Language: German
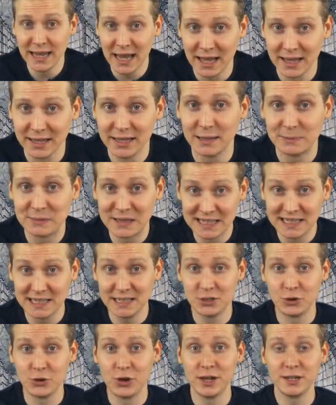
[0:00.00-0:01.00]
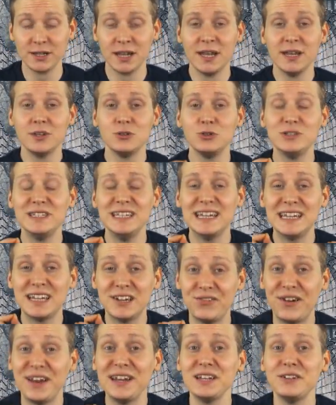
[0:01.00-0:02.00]
ja, ihr habt richtig gehört, durch die
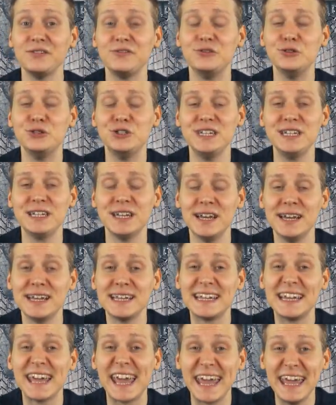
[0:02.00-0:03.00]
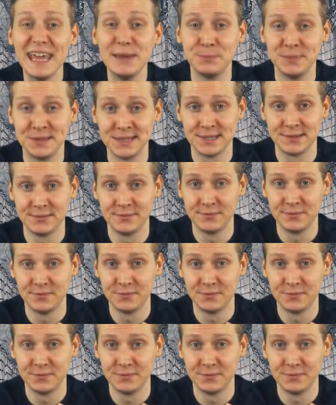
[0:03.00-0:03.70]
Quantenphysik Krebs.